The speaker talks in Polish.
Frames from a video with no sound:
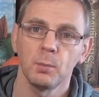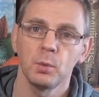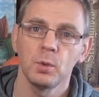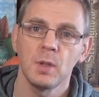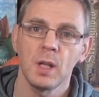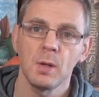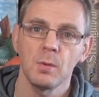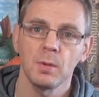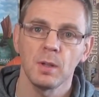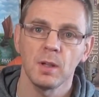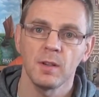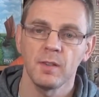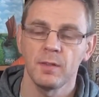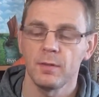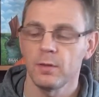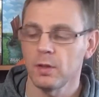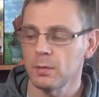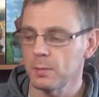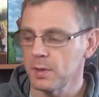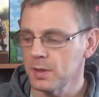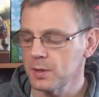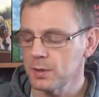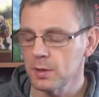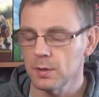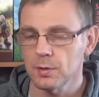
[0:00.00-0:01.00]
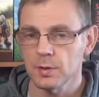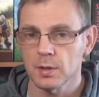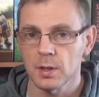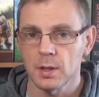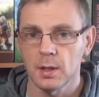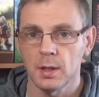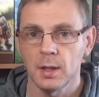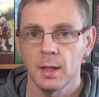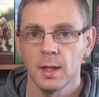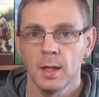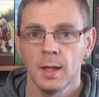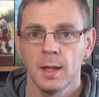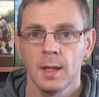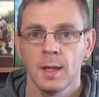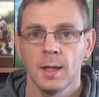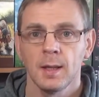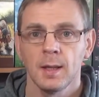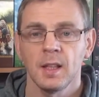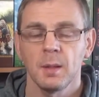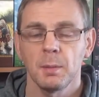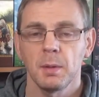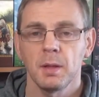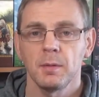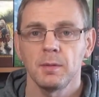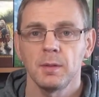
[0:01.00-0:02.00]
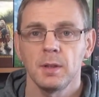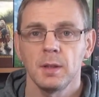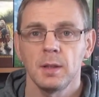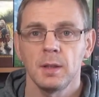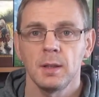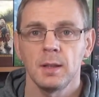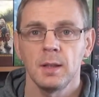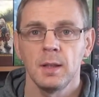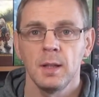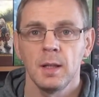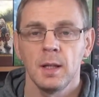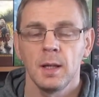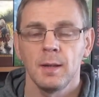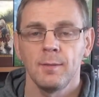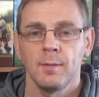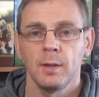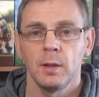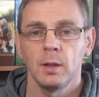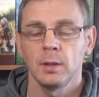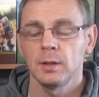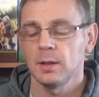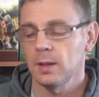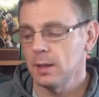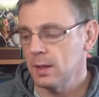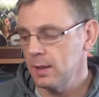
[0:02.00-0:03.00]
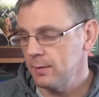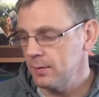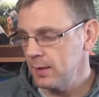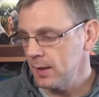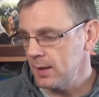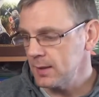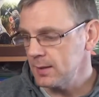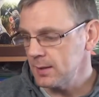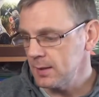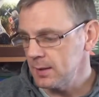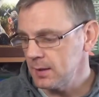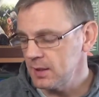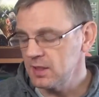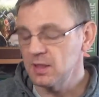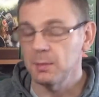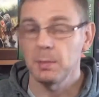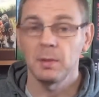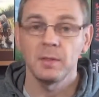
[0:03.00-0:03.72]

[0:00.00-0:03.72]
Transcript: pudełka w formie książki naprawdę wygląda rewelacyjnie.